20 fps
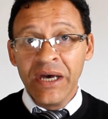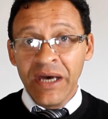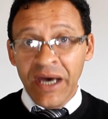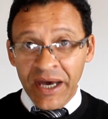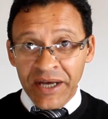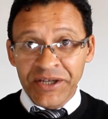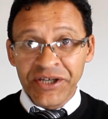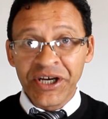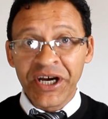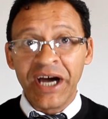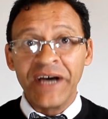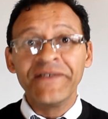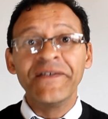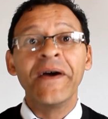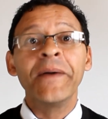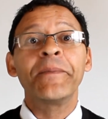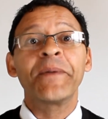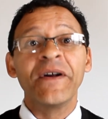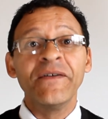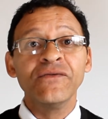É indicado
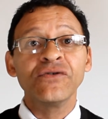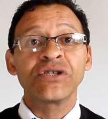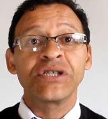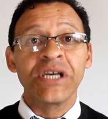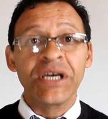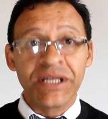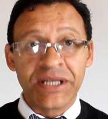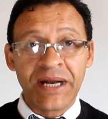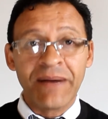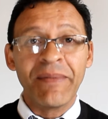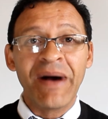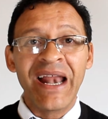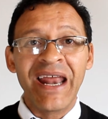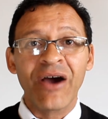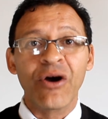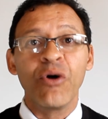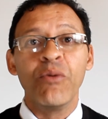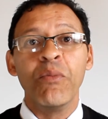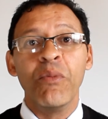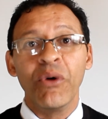aí para você que
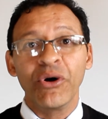trabalha como